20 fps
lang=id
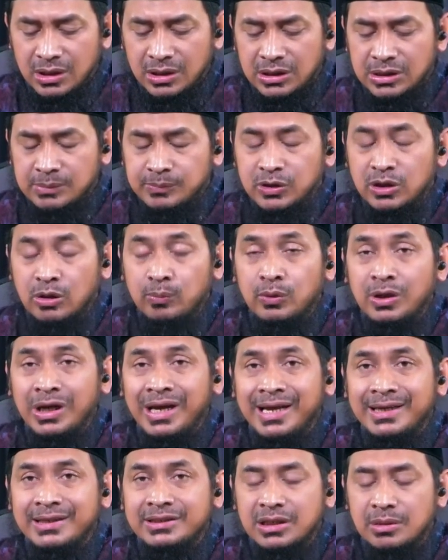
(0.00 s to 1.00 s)
Demikian pula
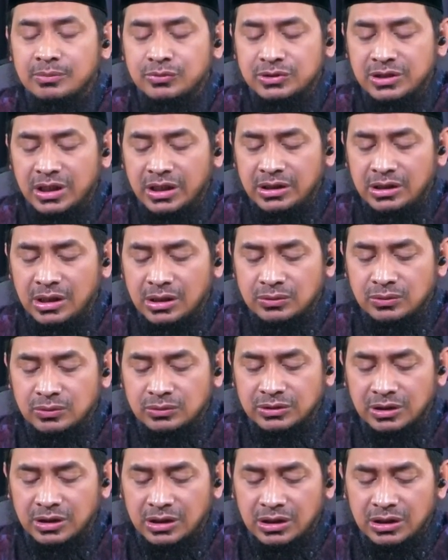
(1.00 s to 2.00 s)
hadis Abu Sa'id
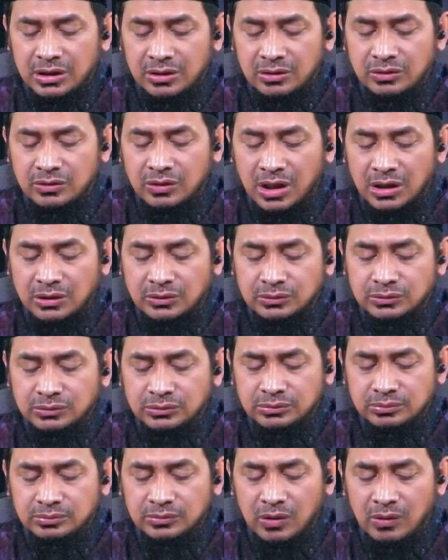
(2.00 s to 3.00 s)
Al-Khudri radhiyallahu
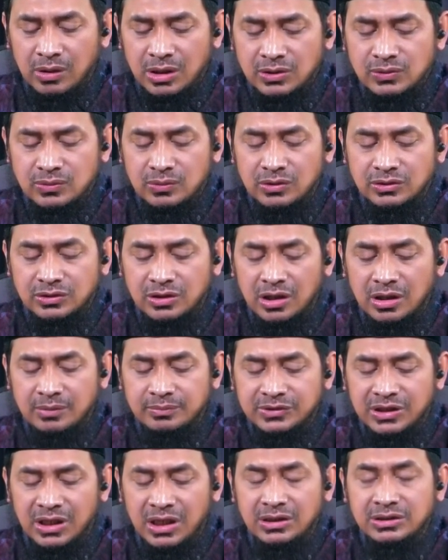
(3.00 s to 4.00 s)
anhu bahwa Rasulullah
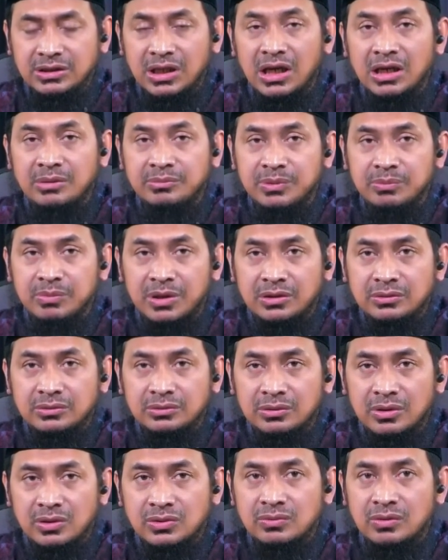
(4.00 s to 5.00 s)
SAW jalan ala mimbar.
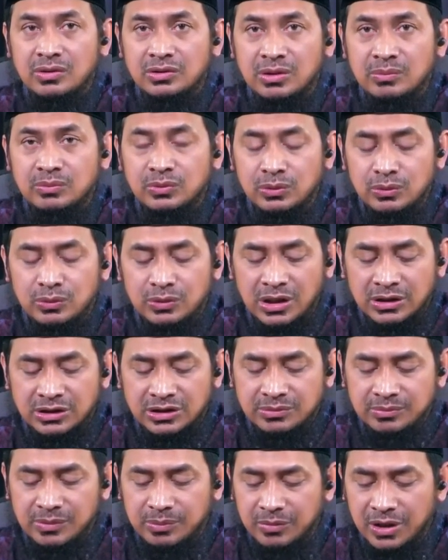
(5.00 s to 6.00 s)
Rasulullah SAW duduk di
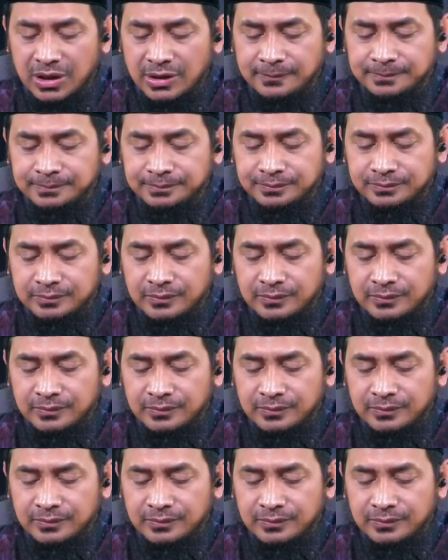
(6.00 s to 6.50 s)
atas mimbar.